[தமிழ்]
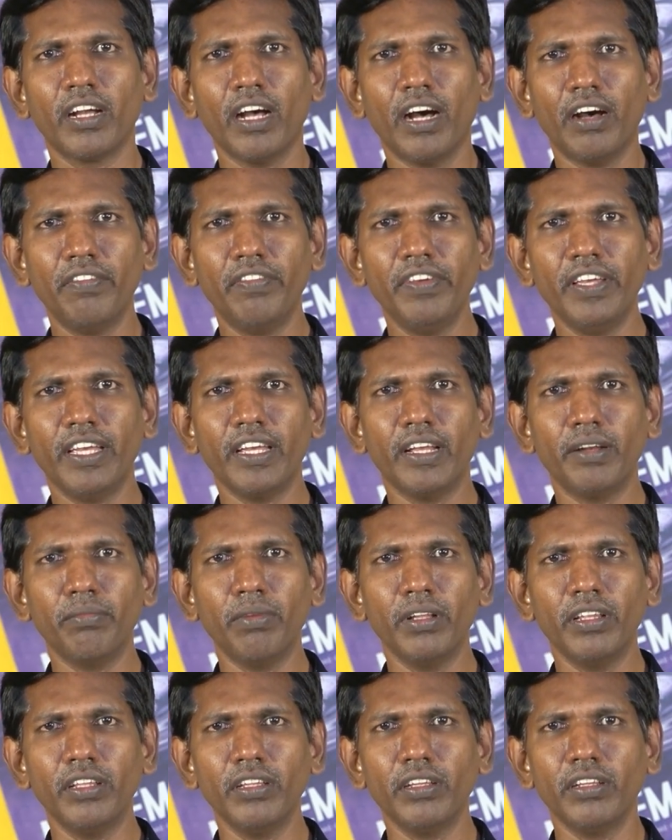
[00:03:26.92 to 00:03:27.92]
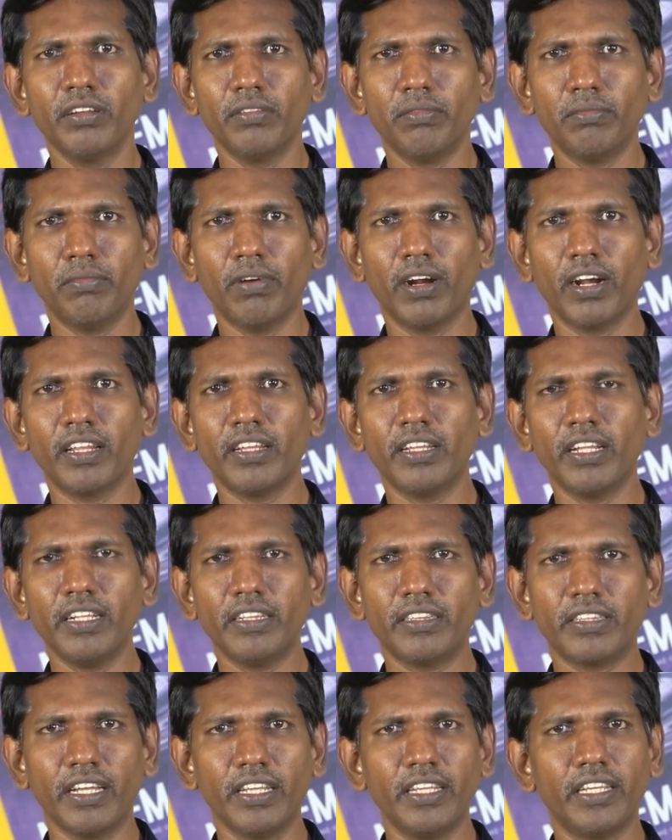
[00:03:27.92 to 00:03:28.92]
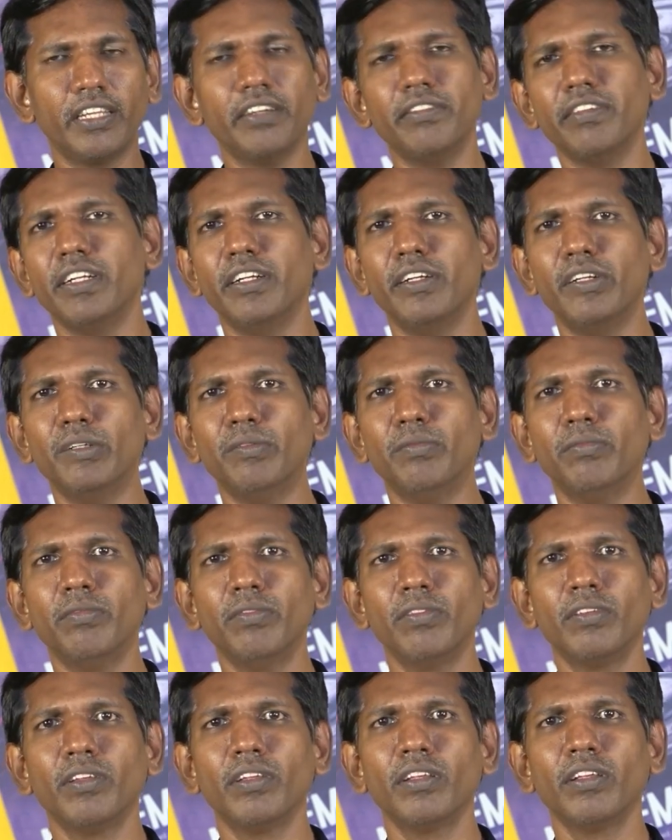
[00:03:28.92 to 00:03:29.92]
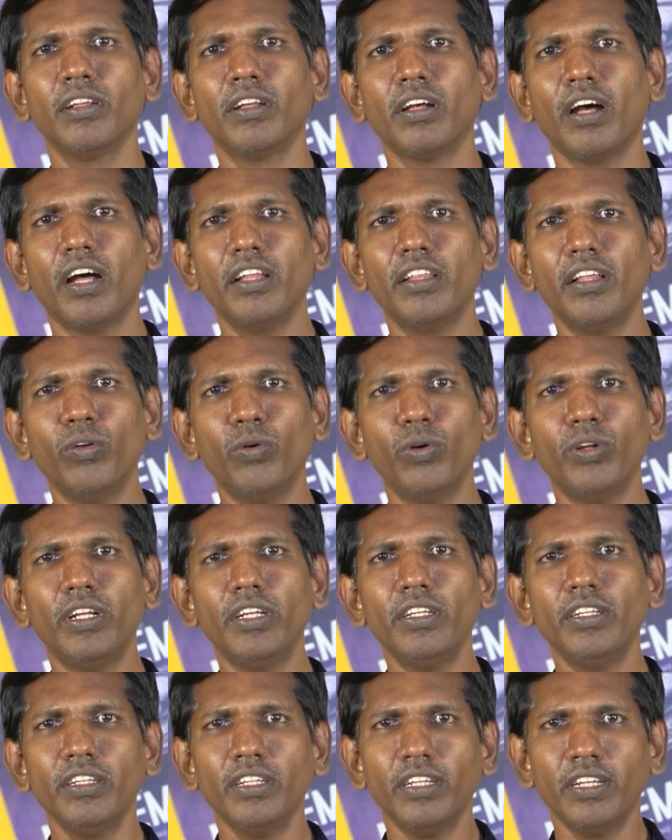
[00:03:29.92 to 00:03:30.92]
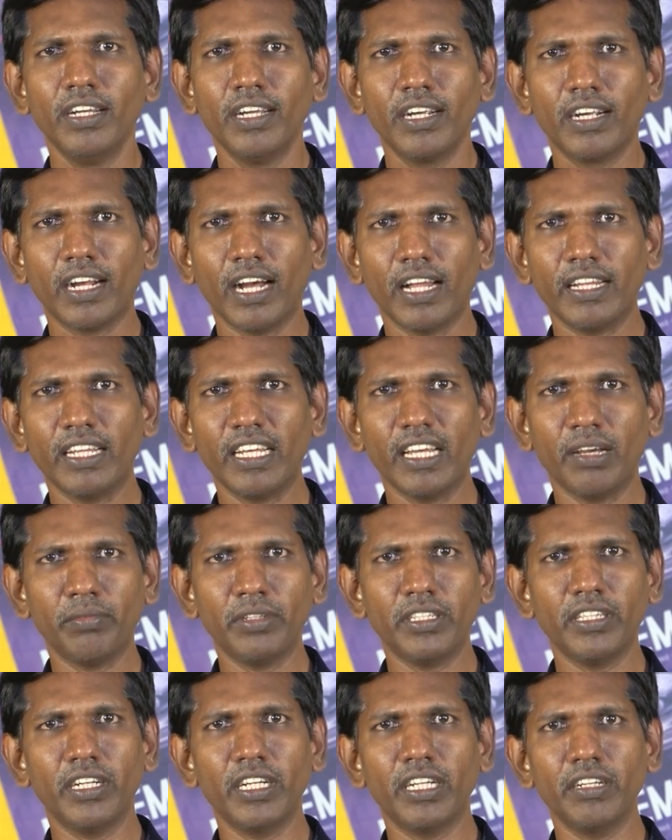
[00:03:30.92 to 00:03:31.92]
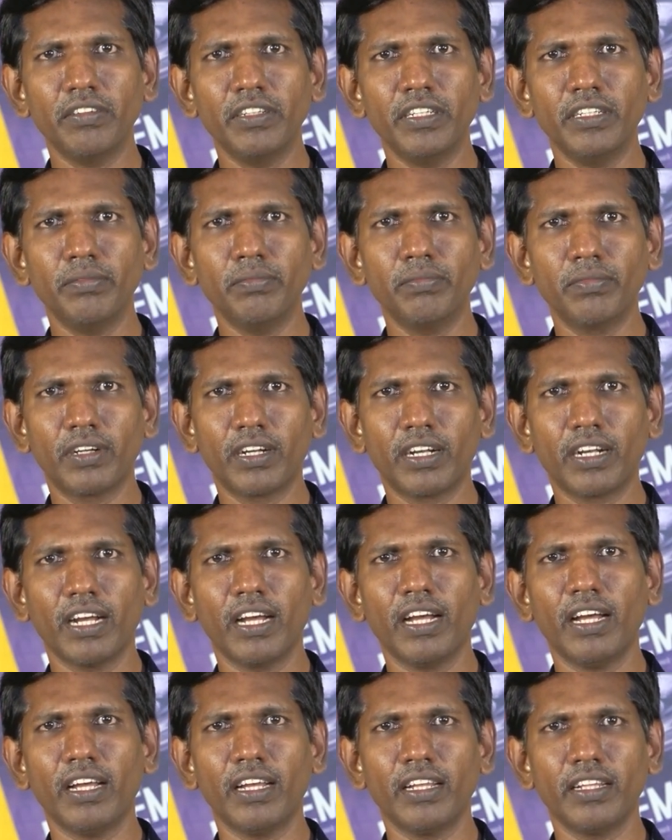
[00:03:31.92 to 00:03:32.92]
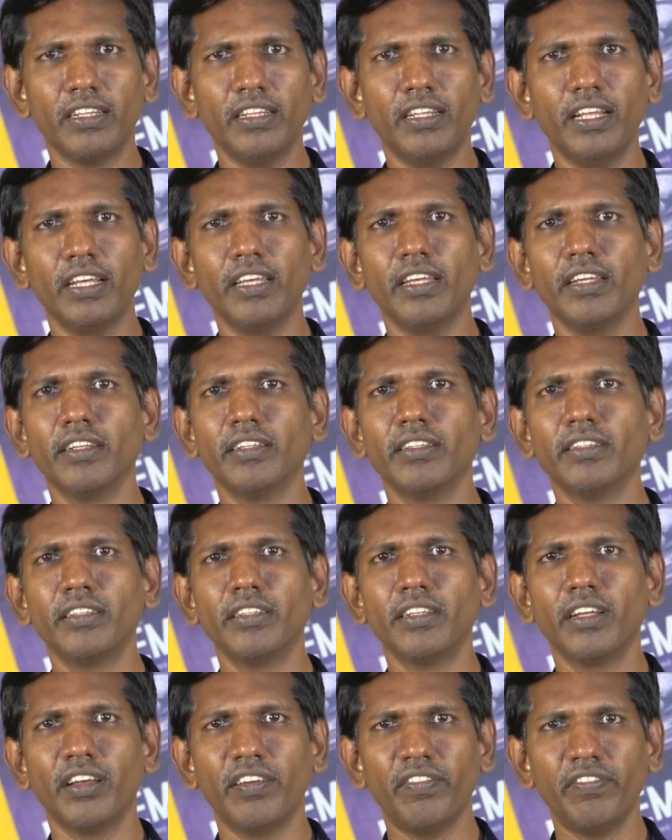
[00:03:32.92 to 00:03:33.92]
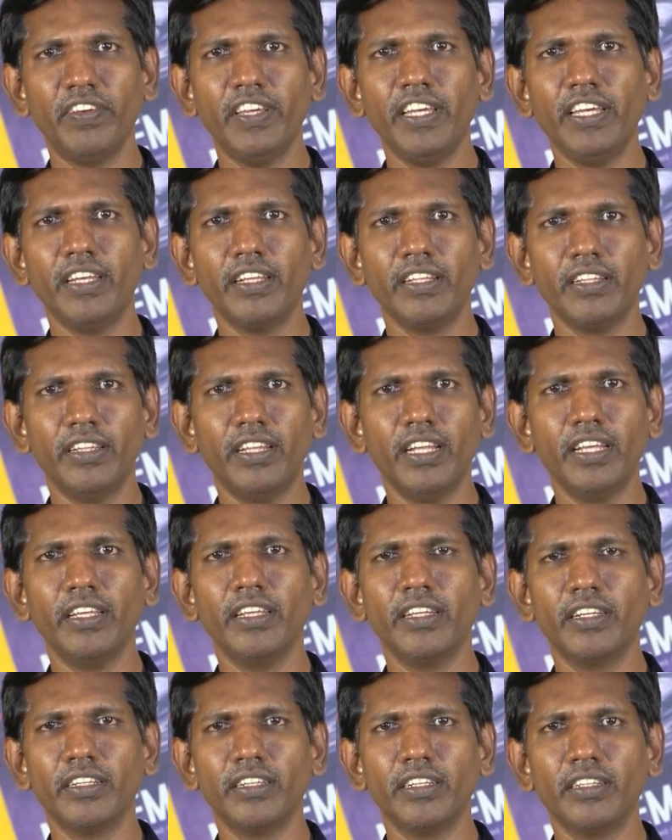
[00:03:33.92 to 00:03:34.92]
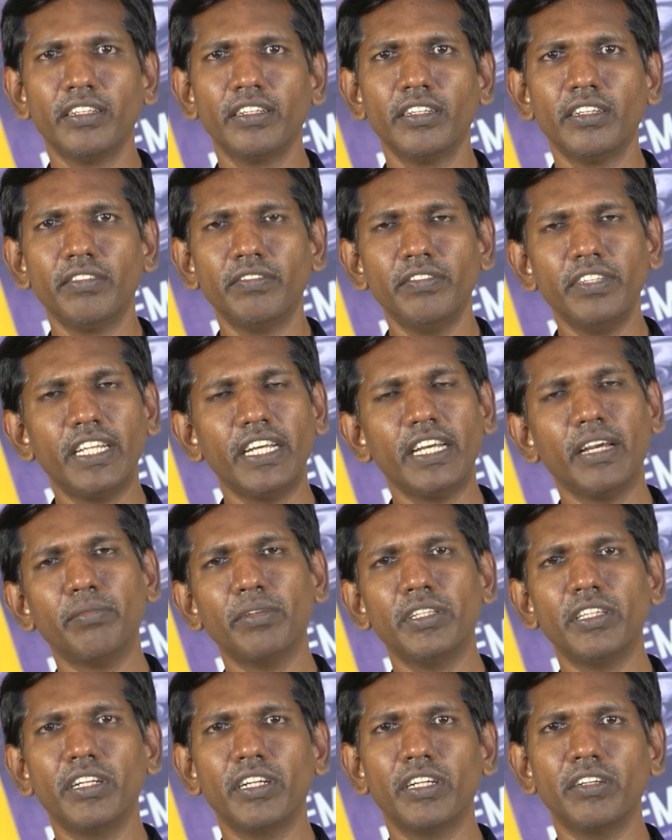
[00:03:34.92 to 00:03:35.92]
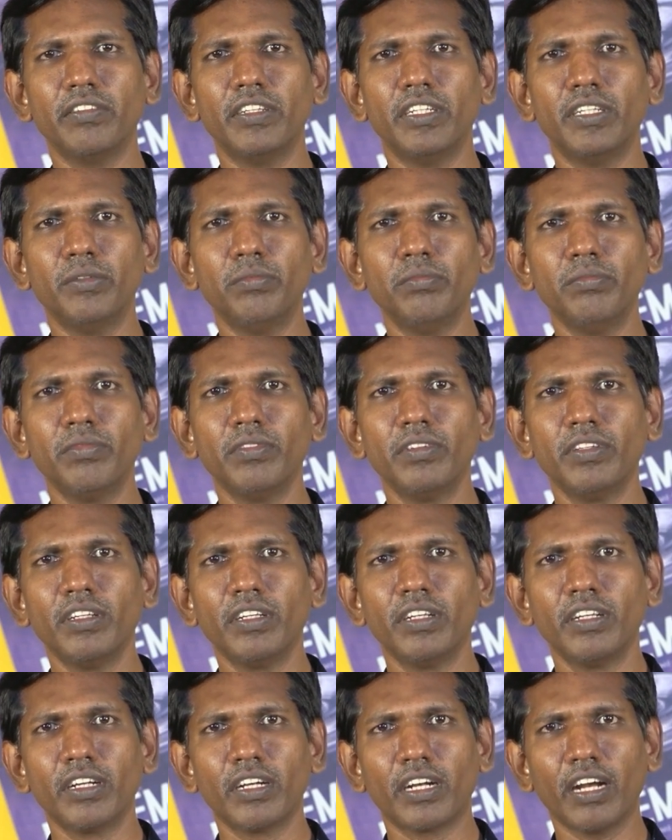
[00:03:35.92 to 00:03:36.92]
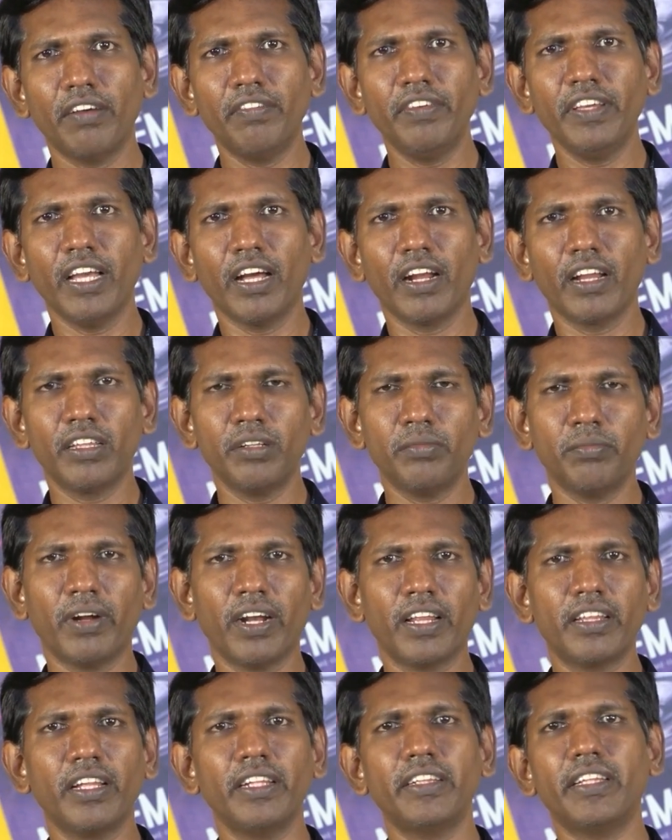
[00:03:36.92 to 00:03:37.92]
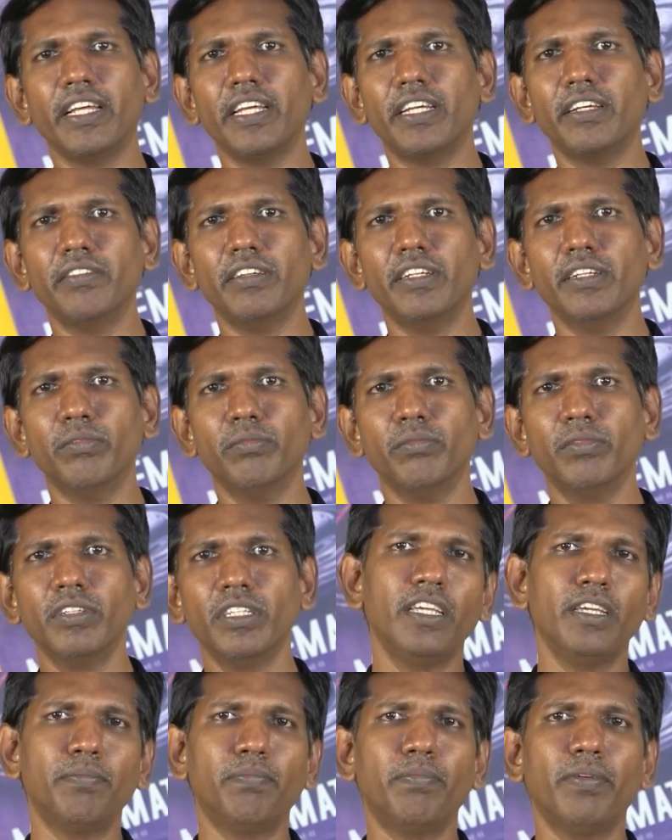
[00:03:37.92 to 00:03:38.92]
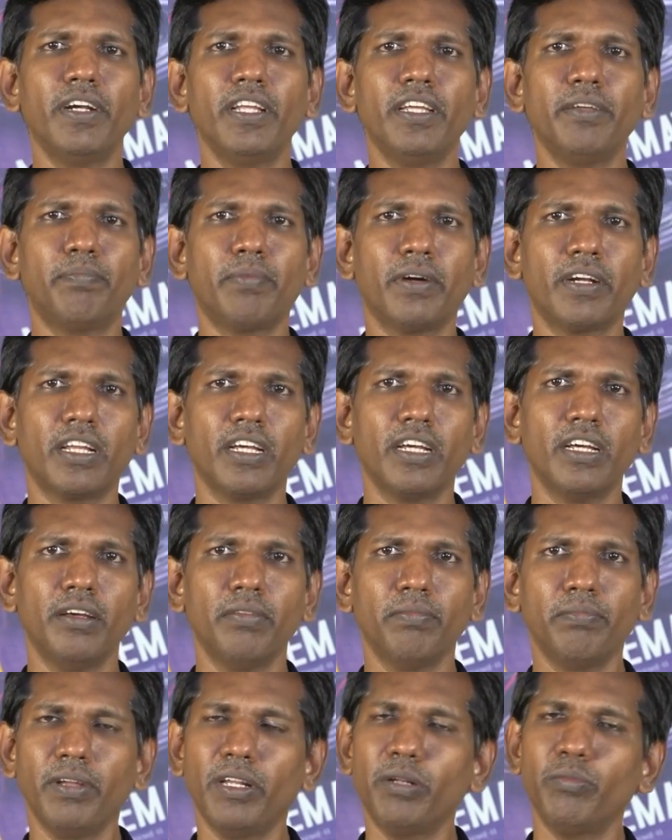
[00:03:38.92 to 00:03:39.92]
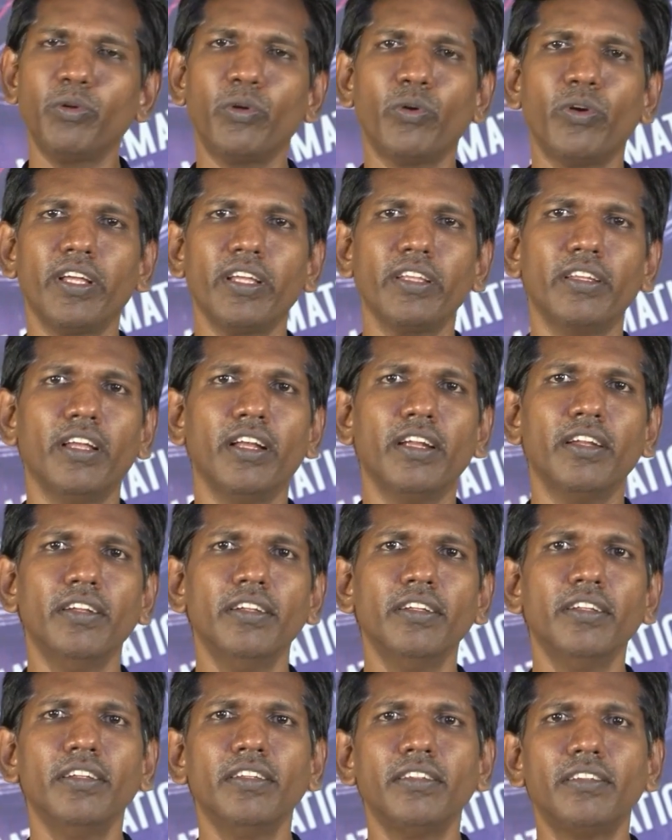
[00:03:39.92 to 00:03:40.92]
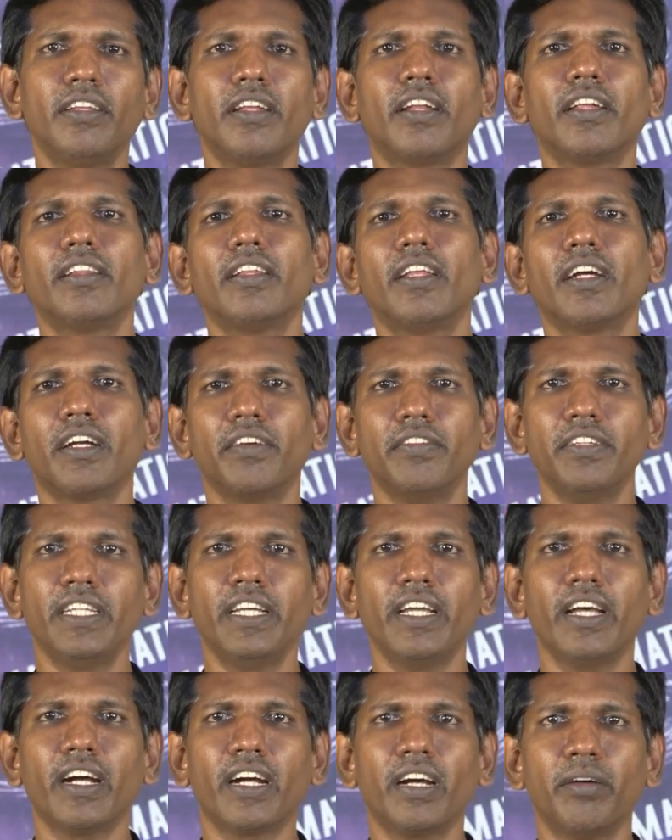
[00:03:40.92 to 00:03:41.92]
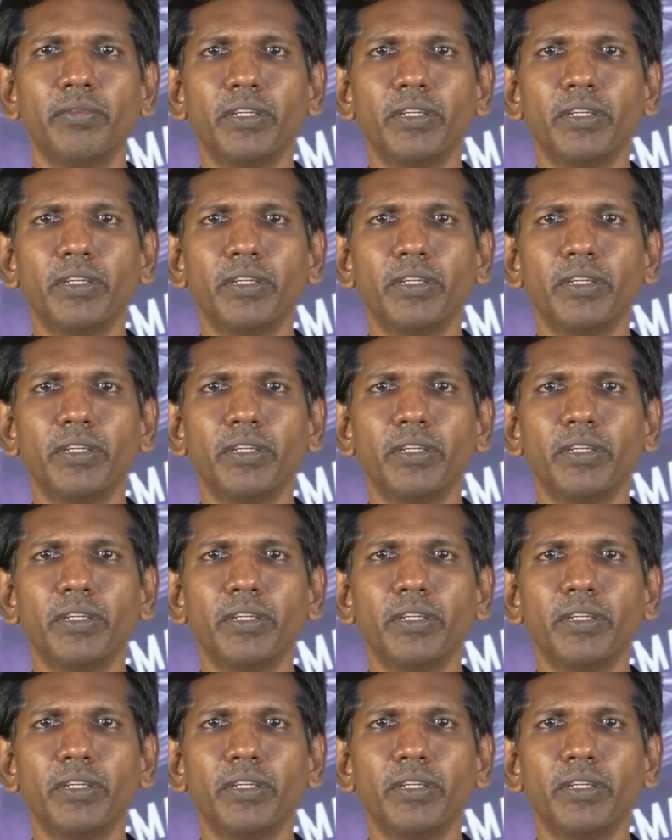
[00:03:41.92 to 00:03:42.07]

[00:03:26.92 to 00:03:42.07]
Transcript: கவி என்பது மனதை தைக்க வேண்டும் அதில் ஒரு கதை அமைந்திருக்க வேண்டும் க தை வி தை விதை அமைந்திருக்க வேண்டும் கவியானது மனதை தைக்க வேண்டும் இப்படிப்பட்ட பெருமையுடையதுதான் சிறந்த கவிதையாக